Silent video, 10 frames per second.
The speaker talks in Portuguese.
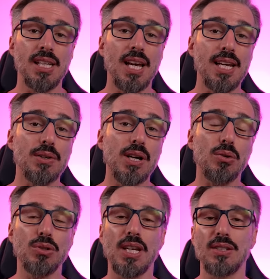E aí, o que
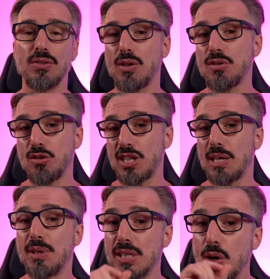acontece? O nosso
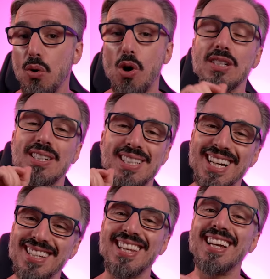cérebro ele não gosta de
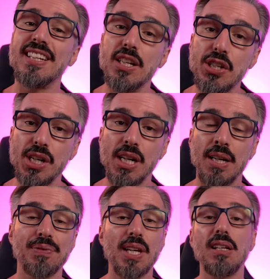gastar energia.
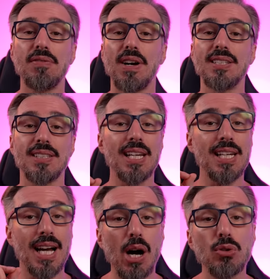O que, que ele faz?
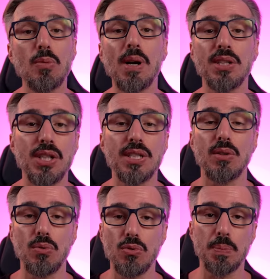Ele automatiza alguns